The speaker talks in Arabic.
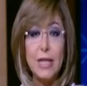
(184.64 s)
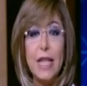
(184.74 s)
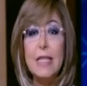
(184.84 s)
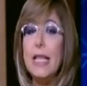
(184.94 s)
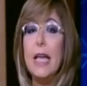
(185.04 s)

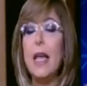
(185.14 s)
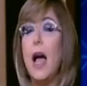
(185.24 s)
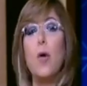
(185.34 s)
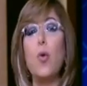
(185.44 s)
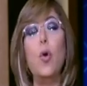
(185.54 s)
التنسيق
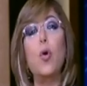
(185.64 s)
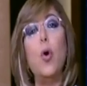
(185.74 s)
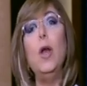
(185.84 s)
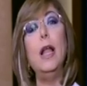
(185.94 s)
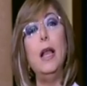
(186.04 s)
يا
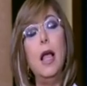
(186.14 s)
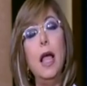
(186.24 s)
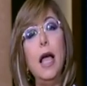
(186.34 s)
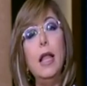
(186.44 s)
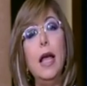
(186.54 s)
كل ال
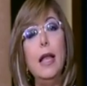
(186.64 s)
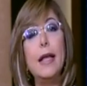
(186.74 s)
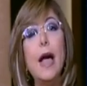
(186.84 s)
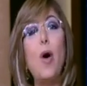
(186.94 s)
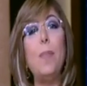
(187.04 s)
ال
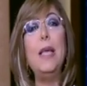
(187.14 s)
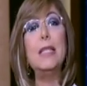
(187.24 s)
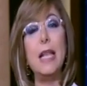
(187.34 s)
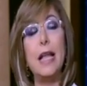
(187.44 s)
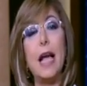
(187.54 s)

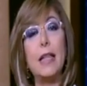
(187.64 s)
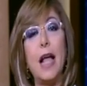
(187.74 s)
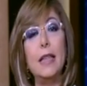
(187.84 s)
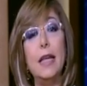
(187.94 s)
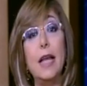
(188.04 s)
الكوابيس اللي كانت
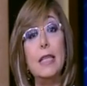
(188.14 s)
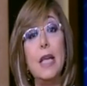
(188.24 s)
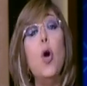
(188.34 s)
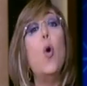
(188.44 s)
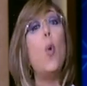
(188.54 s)
عندنا دي
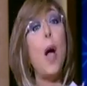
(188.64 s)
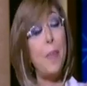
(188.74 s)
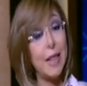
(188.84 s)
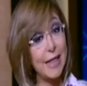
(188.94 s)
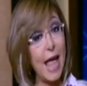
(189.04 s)

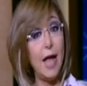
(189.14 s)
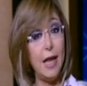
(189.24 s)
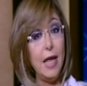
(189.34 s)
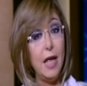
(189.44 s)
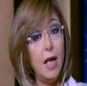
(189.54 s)

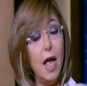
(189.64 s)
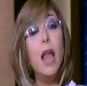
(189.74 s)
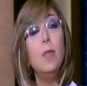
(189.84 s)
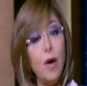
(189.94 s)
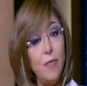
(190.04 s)
وبالتالي
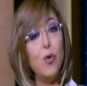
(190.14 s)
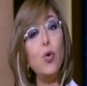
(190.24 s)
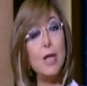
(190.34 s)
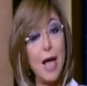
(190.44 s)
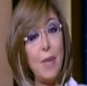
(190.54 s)

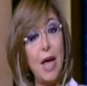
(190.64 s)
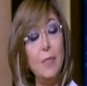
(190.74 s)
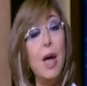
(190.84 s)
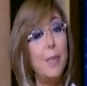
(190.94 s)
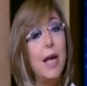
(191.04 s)
المفروض
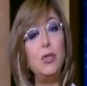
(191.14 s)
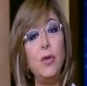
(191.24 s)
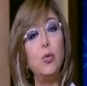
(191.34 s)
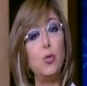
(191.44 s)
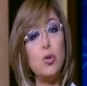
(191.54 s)
كمان ما يبقاش
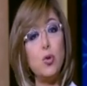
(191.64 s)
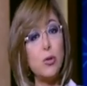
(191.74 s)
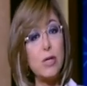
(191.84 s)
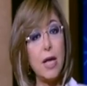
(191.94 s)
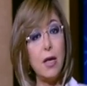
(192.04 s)
فيه دروس
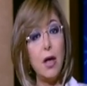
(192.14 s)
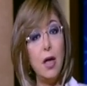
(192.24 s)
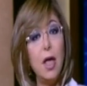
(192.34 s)
خصوصيه